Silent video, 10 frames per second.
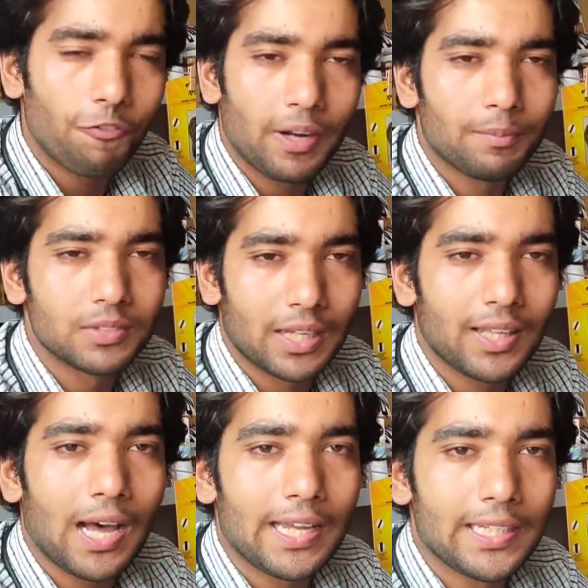तो फ्रेम
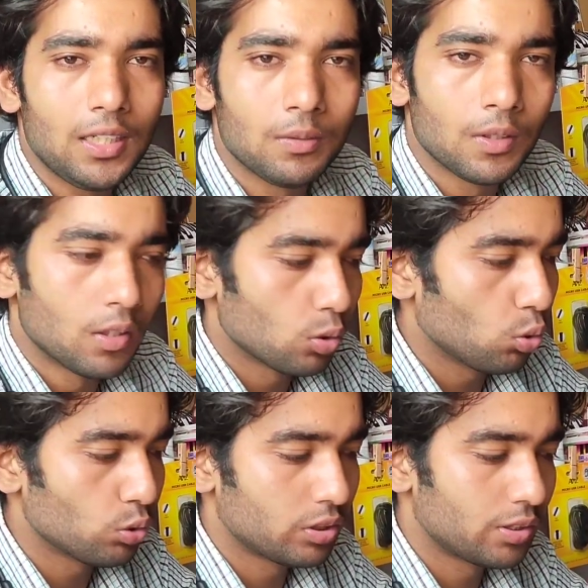ज़्यादा आएगी
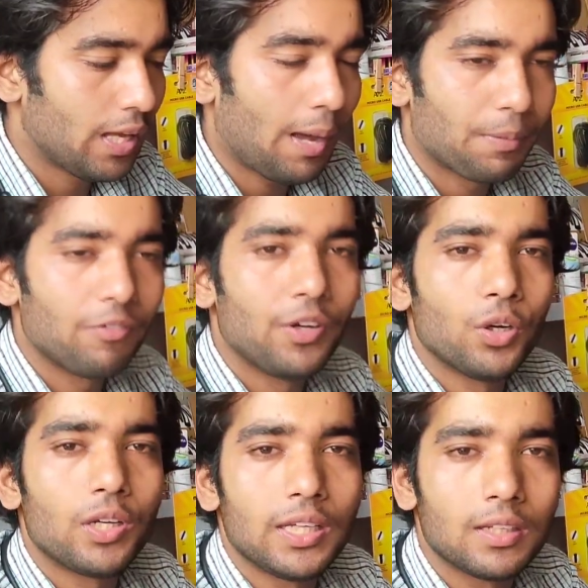तो उससे आपकी
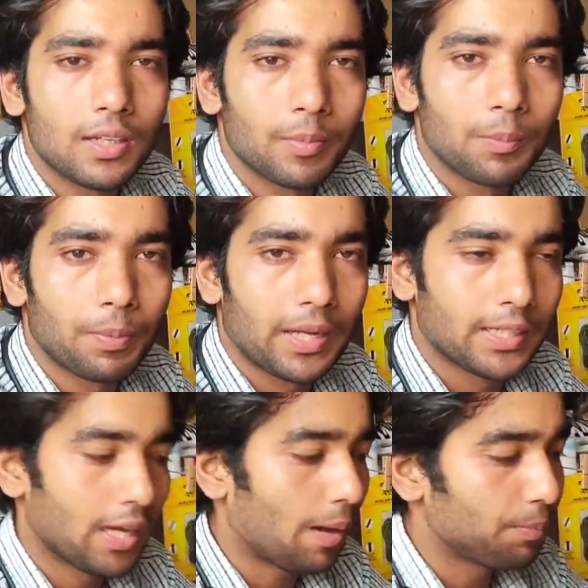वीडियो ठीक नहीं बन
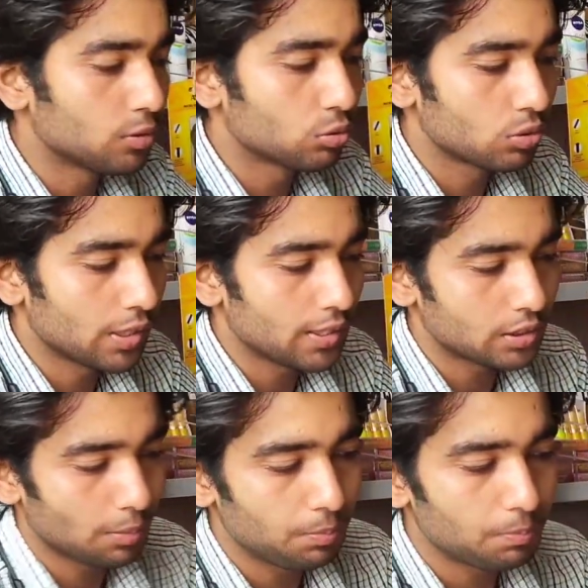पाएगी आप इससे
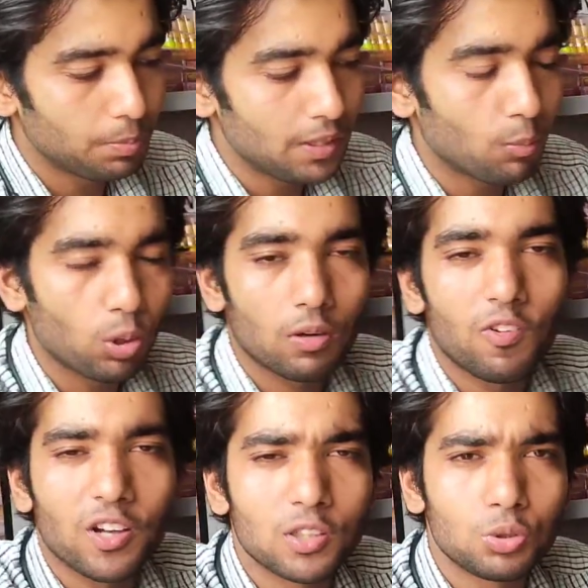जब भी मोटर
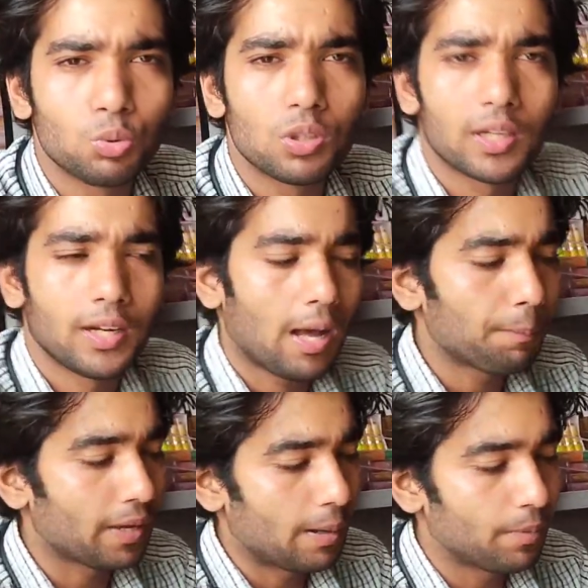ब्लॉगिंग शूट करें
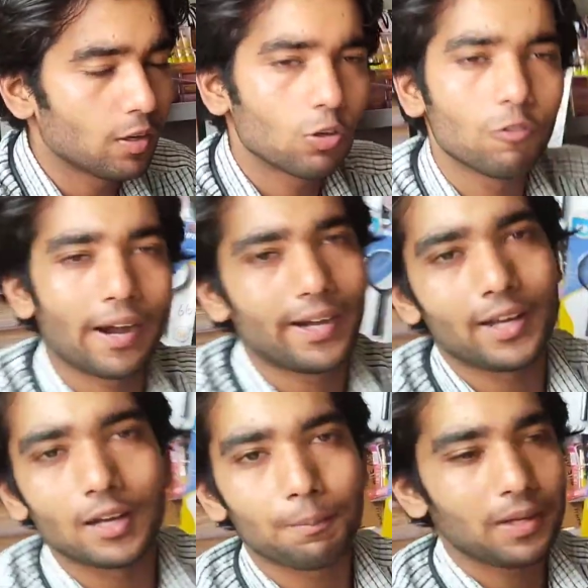आप कैमरे को वाइड
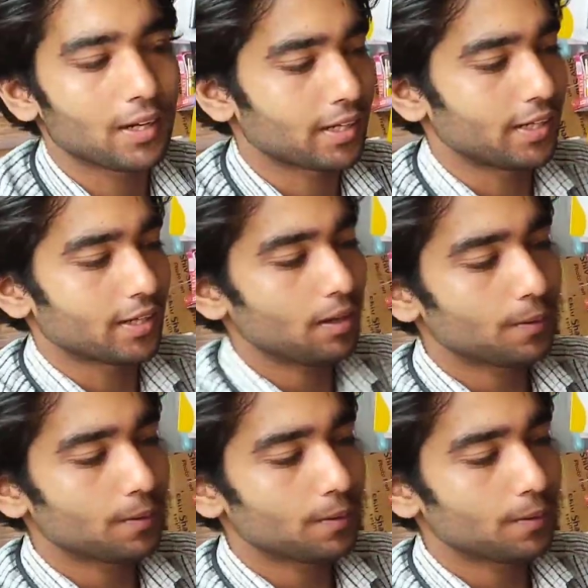एंगल पे ही रखिएगा